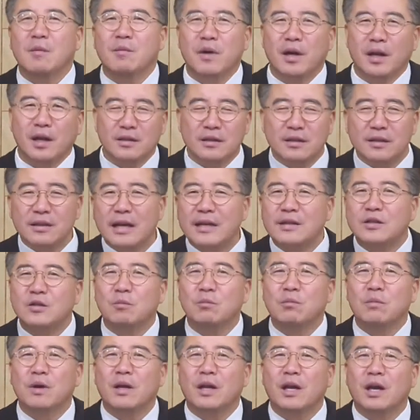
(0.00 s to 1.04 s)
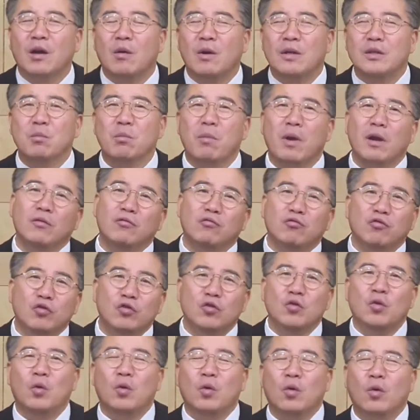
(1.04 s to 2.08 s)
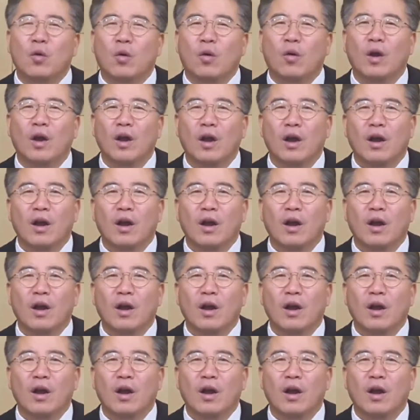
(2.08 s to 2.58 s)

마리에서 다섯 마리가 와서 매 뛰놀고